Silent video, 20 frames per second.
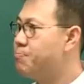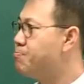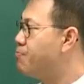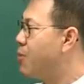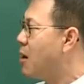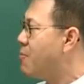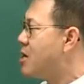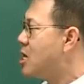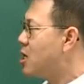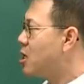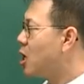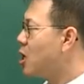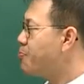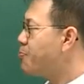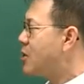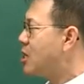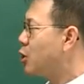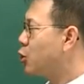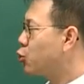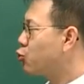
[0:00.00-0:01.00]
범위를
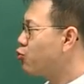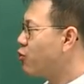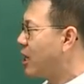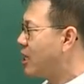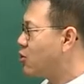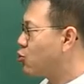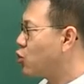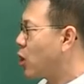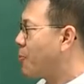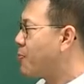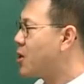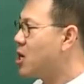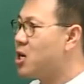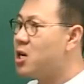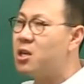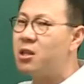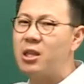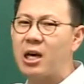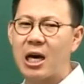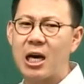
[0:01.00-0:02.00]
넓히는 순간 좌표를
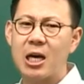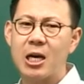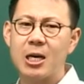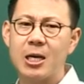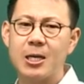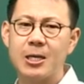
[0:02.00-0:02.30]
잃는다.